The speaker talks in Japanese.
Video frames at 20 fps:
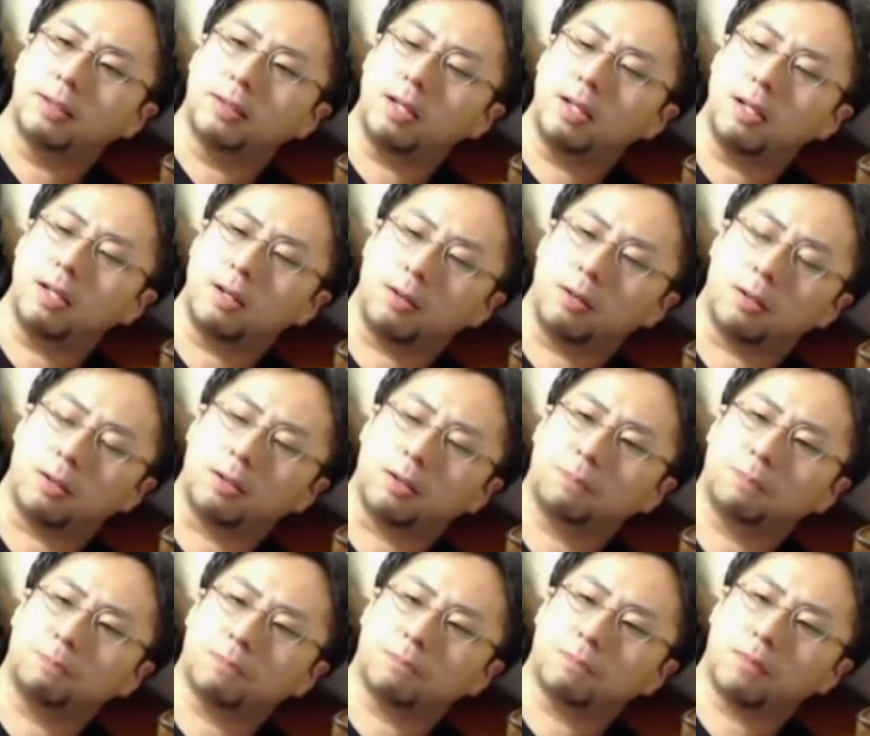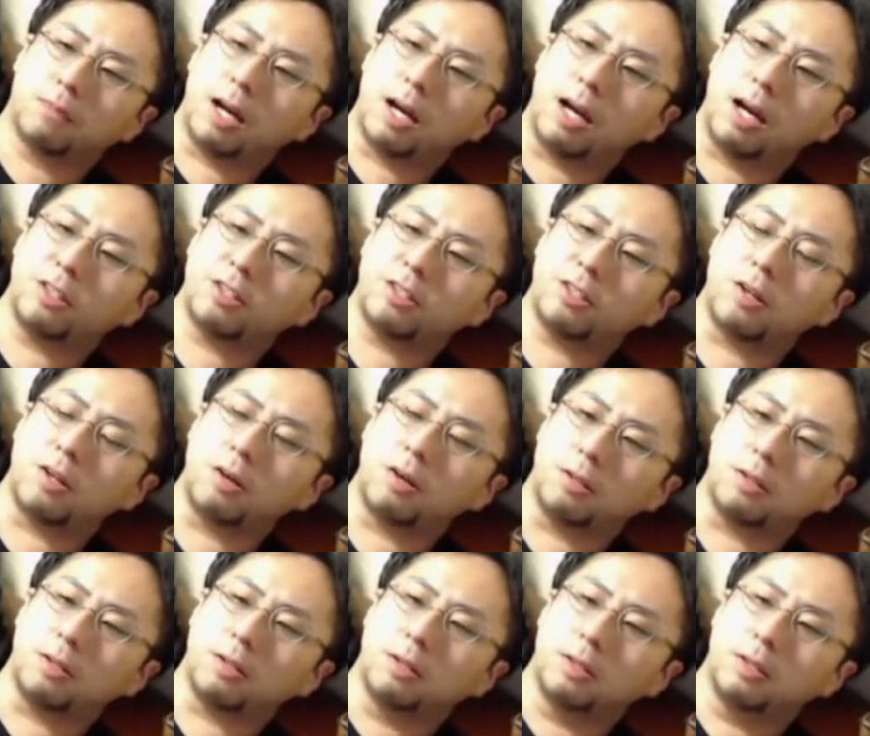いいよ。感じてる？
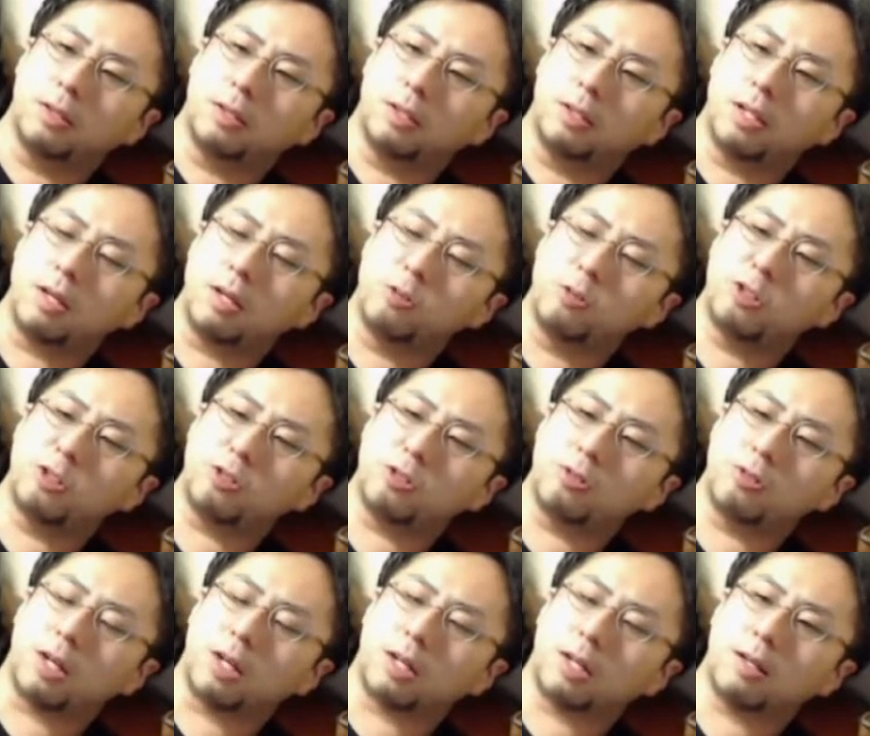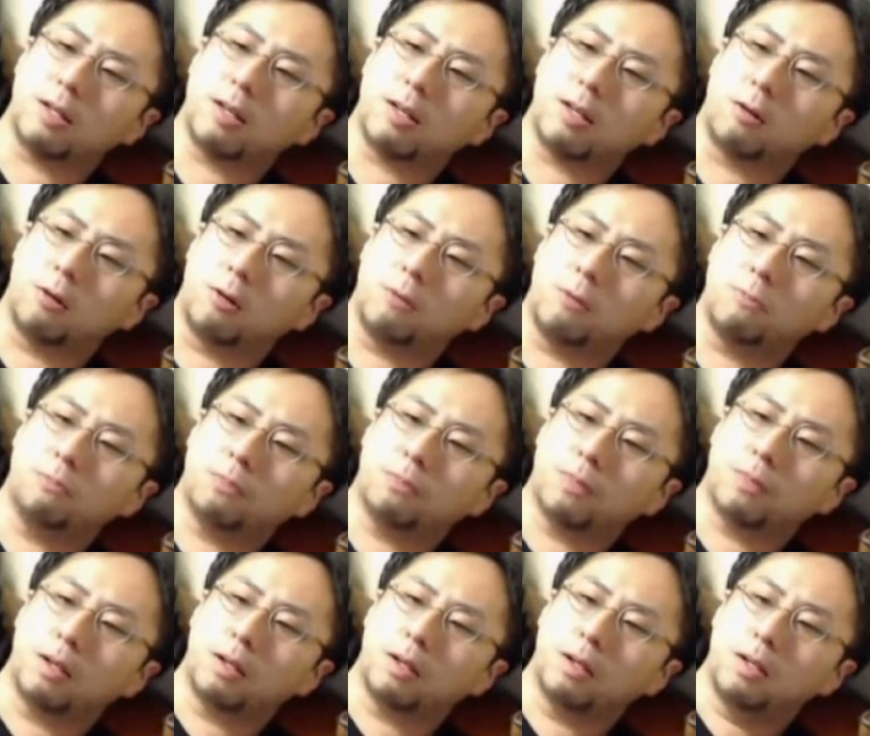気持ちよくなってきたろ？
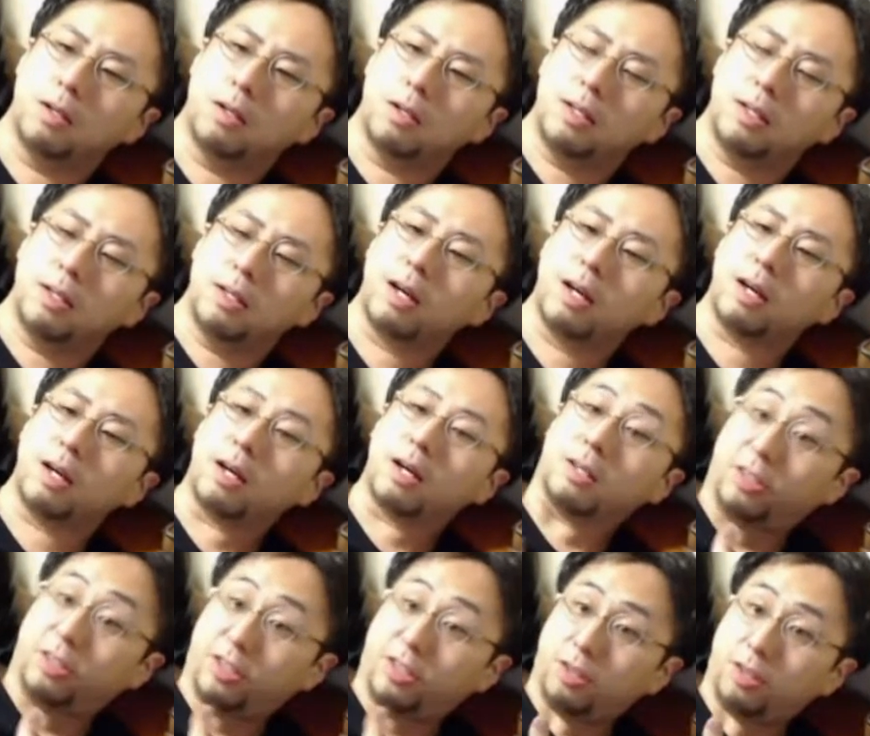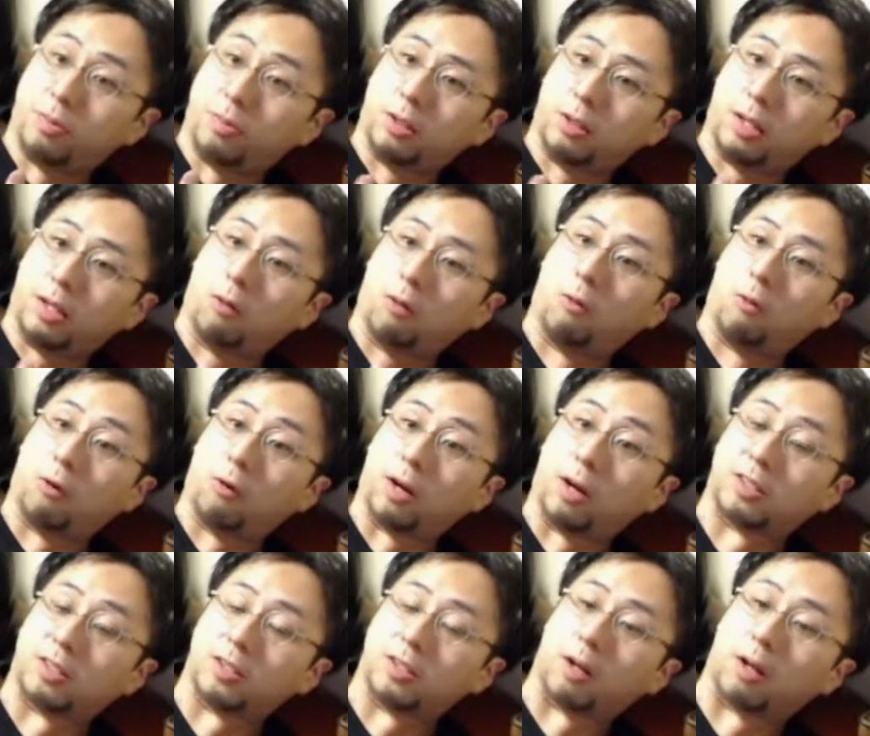なんか自分が誇ら
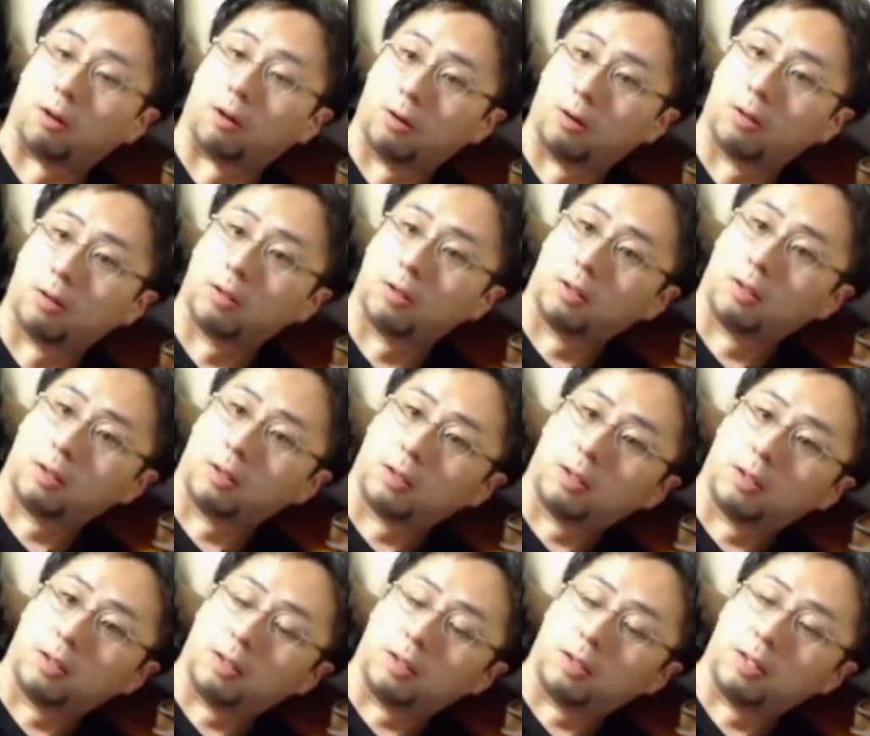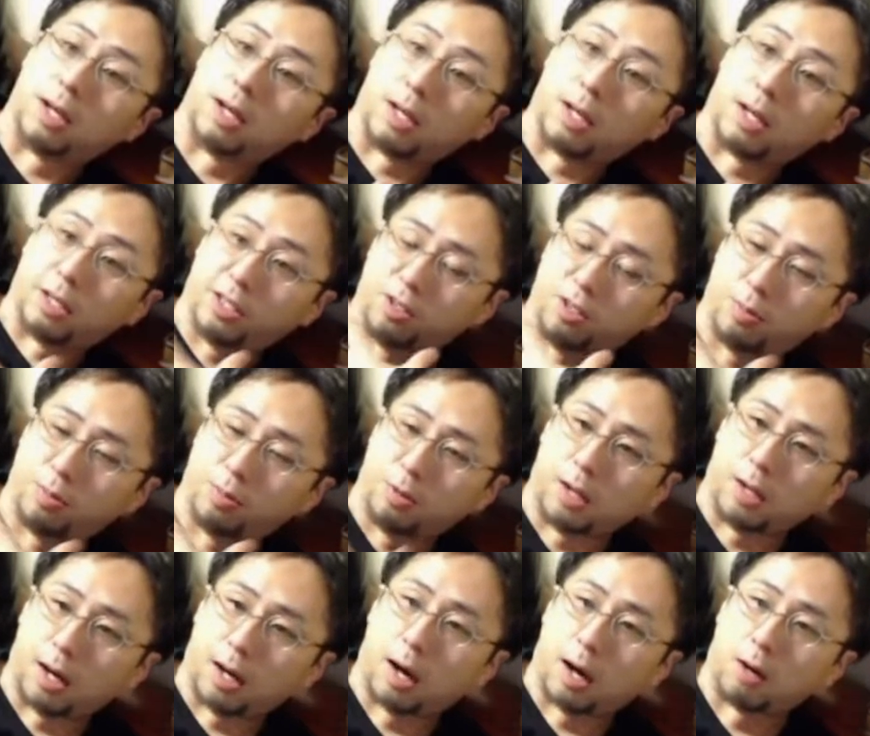しいだろ？なんか自分
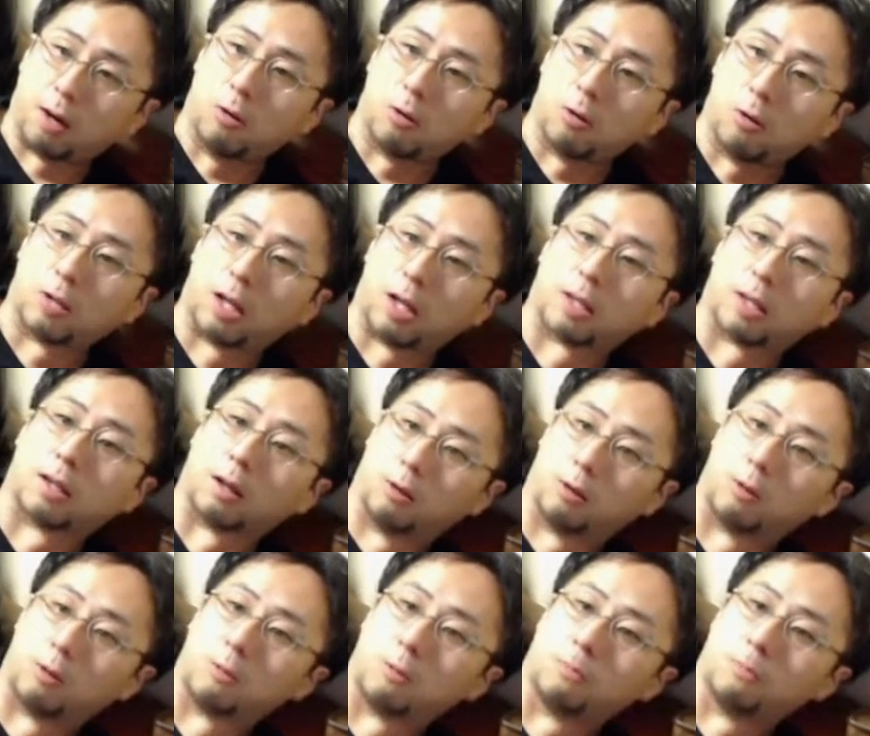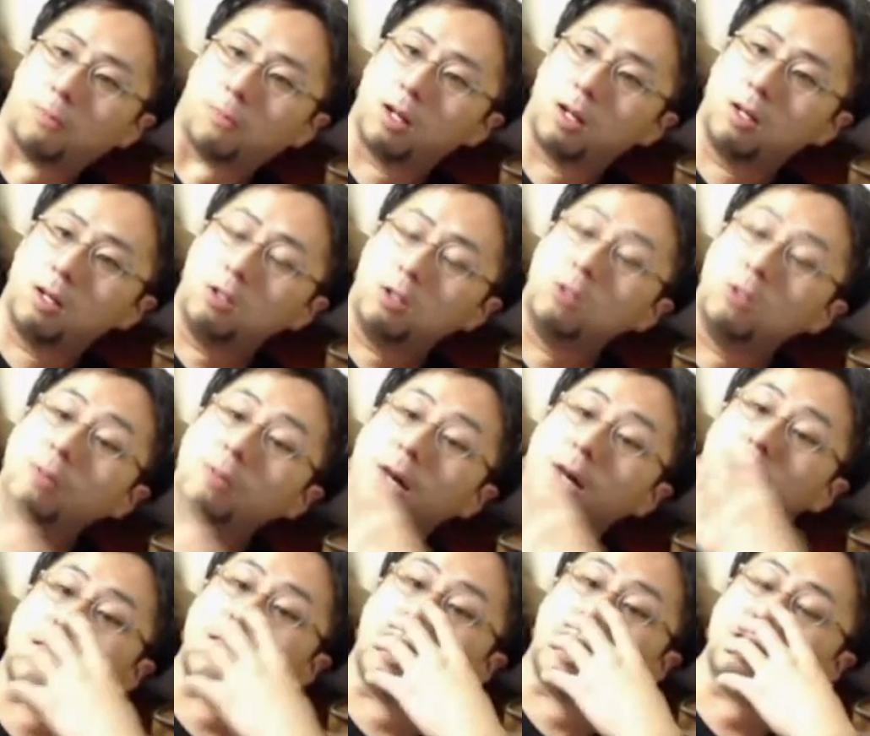がかっこよくなったろ？生ま
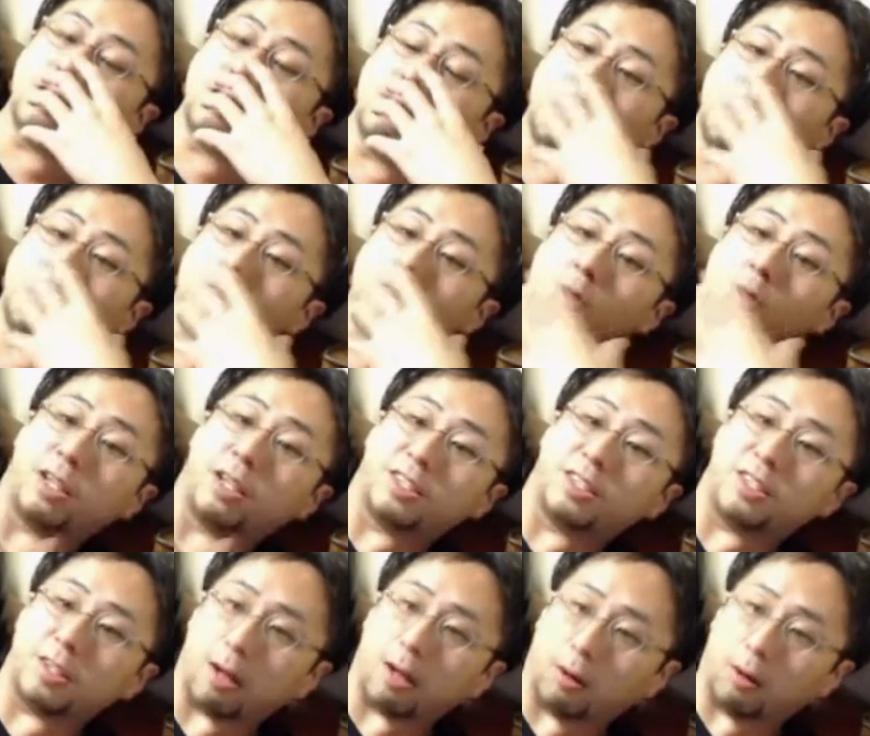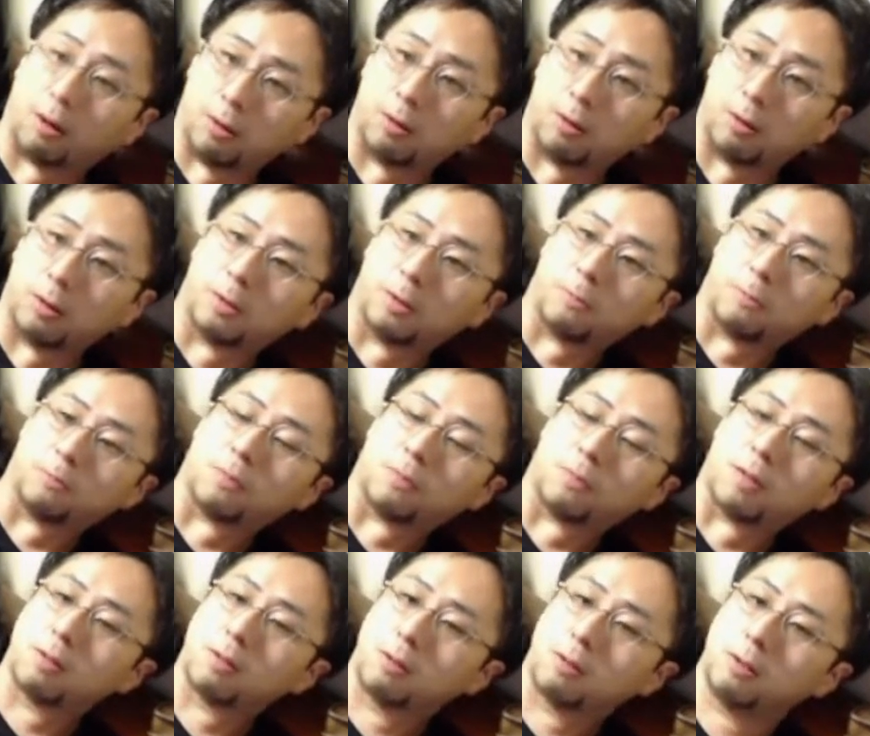れて初めて嬉しいだろ？
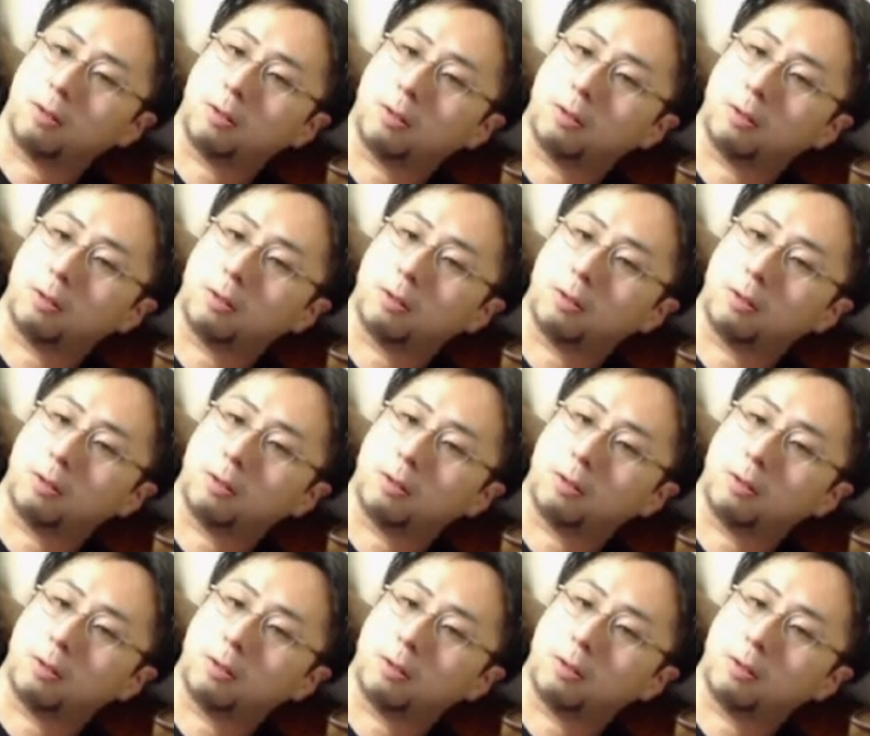そう。